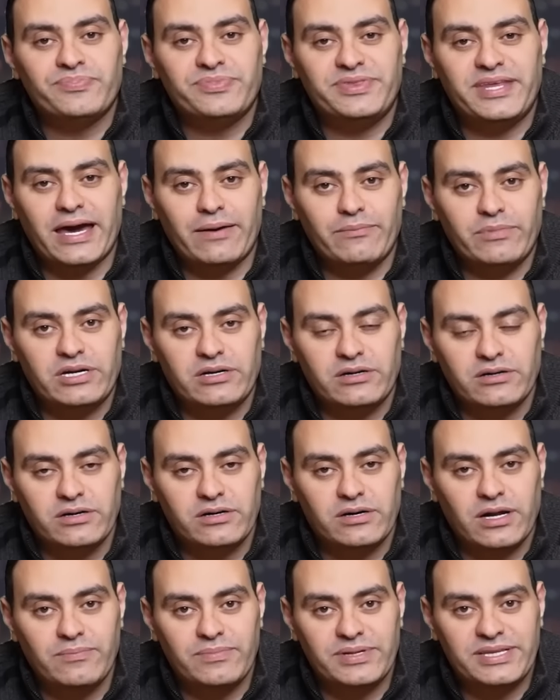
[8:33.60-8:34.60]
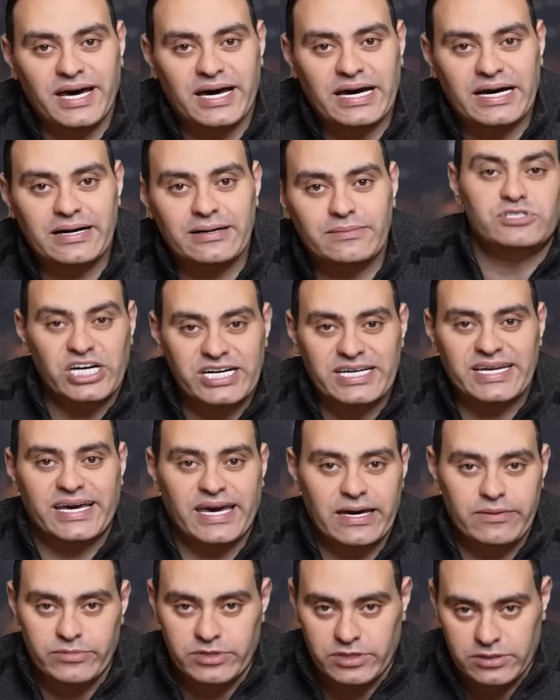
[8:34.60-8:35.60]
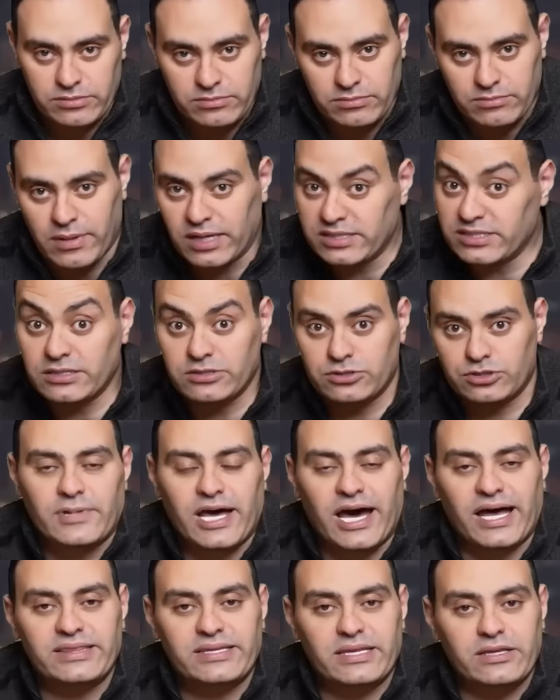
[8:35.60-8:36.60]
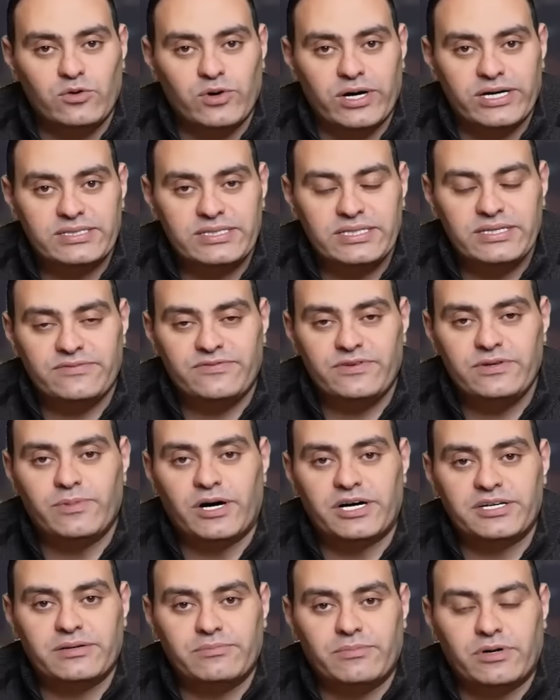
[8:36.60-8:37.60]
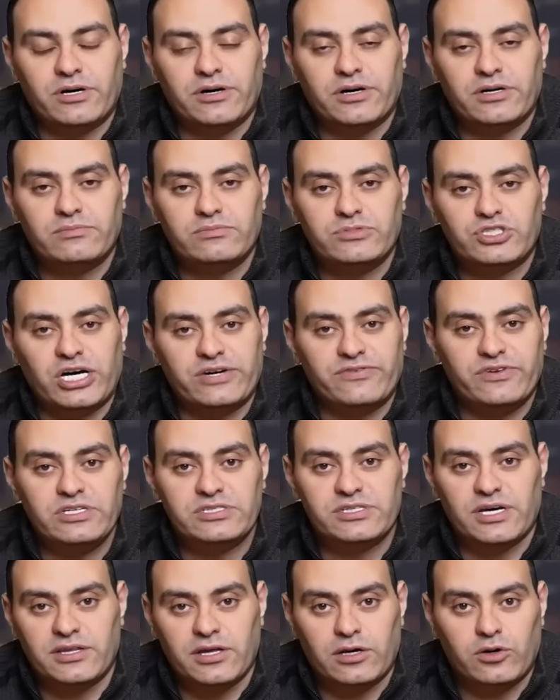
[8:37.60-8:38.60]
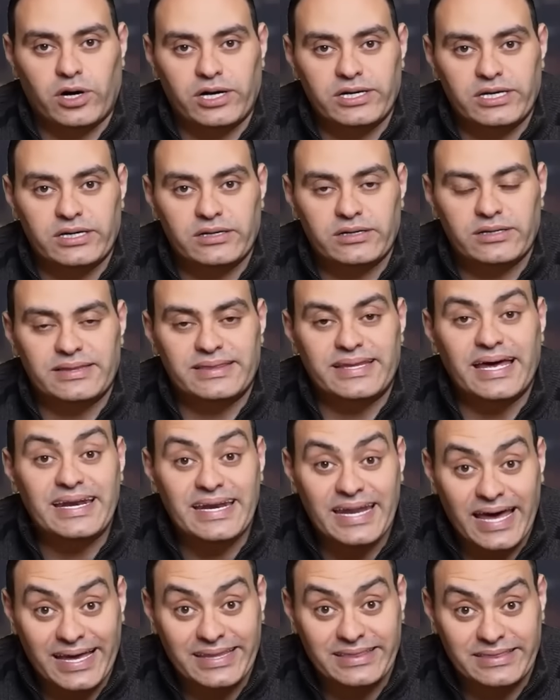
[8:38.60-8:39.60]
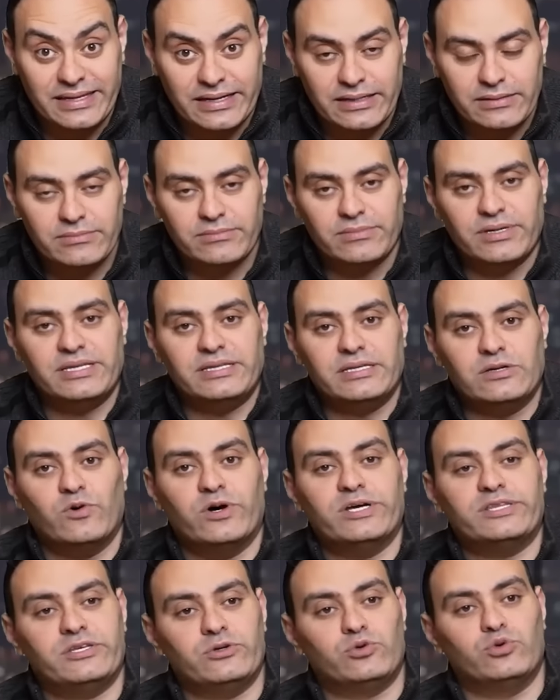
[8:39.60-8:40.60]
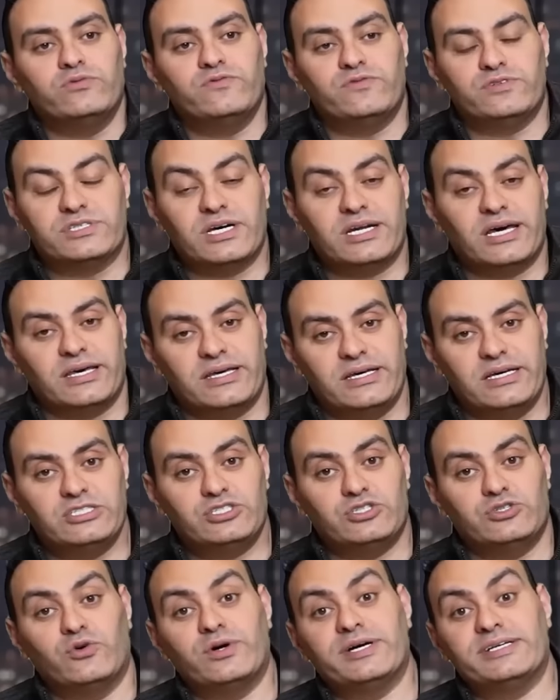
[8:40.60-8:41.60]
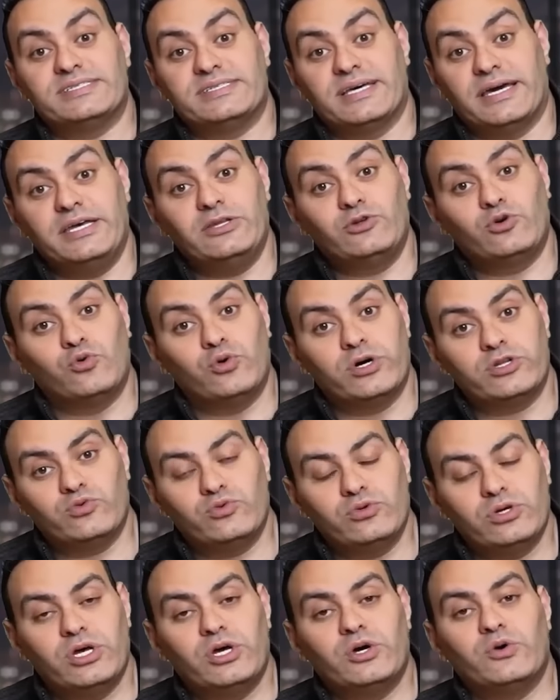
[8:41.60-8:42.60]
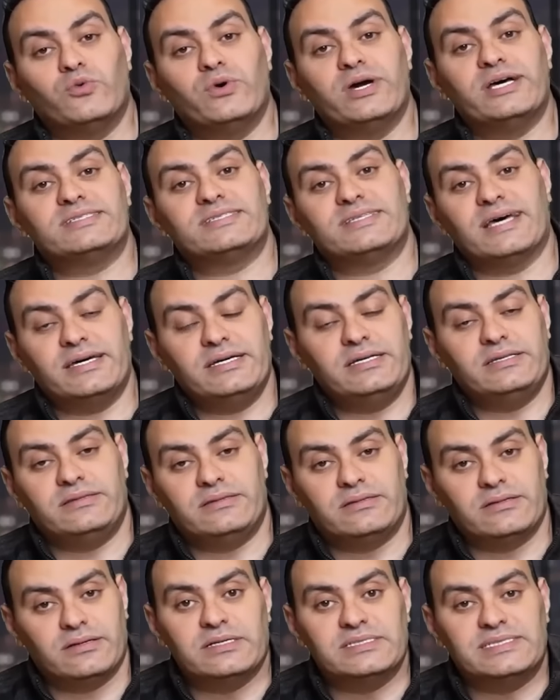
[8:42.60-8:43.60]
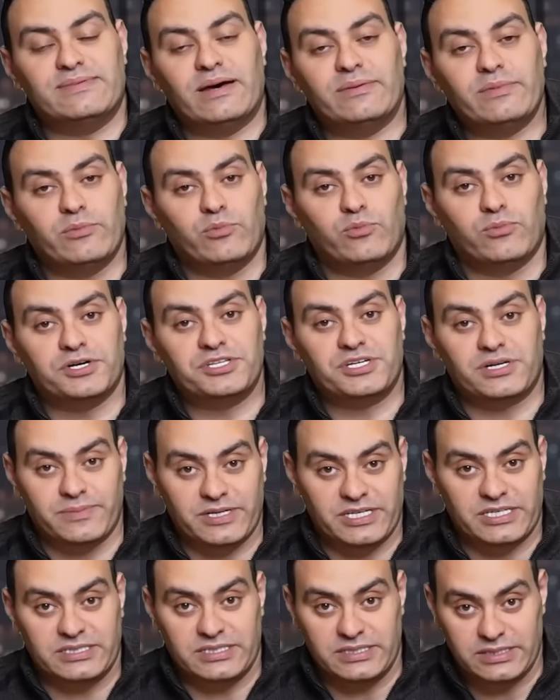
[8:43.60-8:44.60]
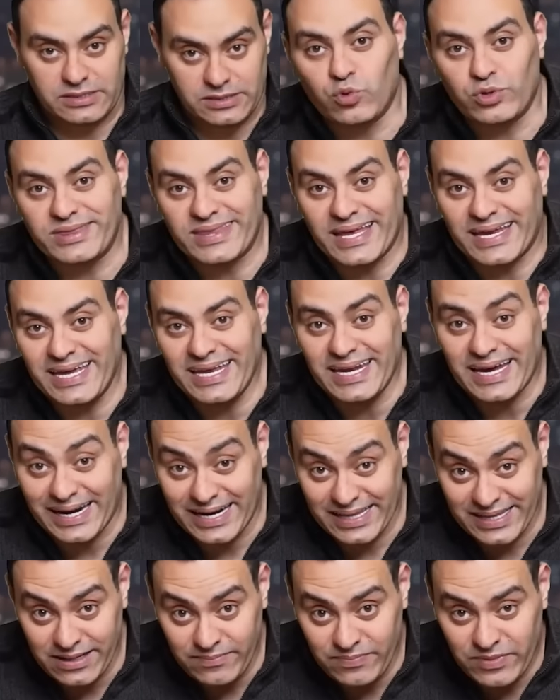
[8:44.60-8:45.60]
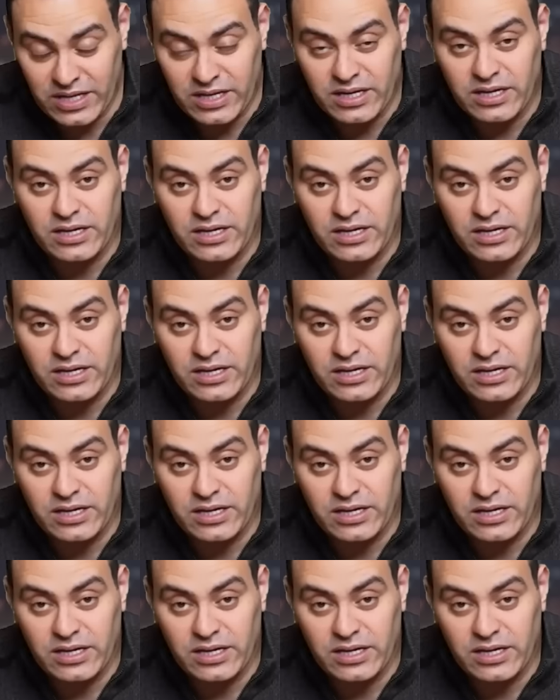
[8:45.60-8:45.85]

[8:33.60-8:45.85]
تعمل الانقلاب بتاعها بشكل كامل ما حصلش لحد دلوقتي في بعض المقار مش عارفين يسيطروا عليها ده اللي أدى إن الوقت يكون في صالح الجيش إن هو يستعيد قواته ويستعيد زمام المبادره من جديد والدليل على ده